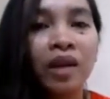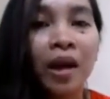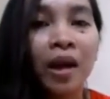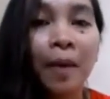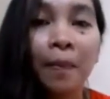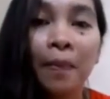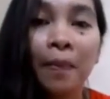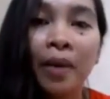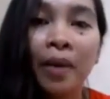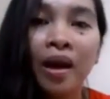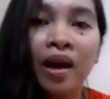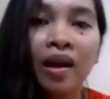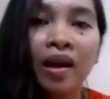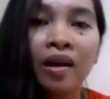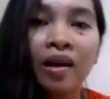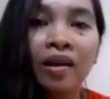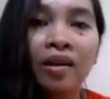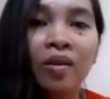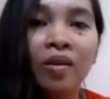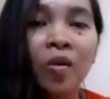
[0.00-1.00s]
kape,
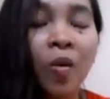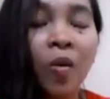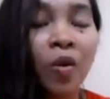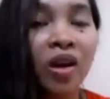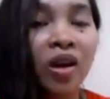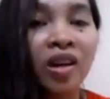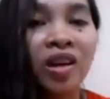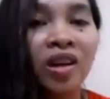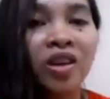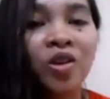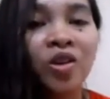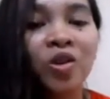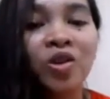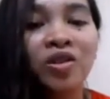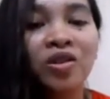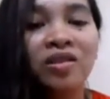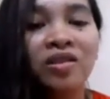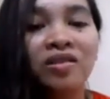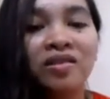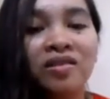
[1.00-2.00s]
okay na
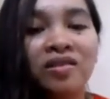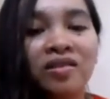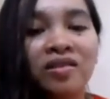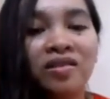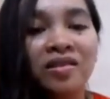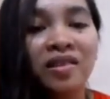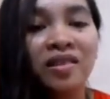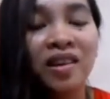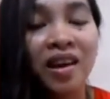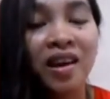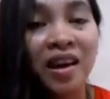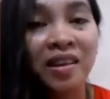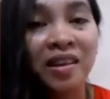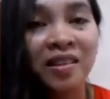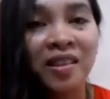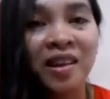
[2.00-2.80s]
yon. At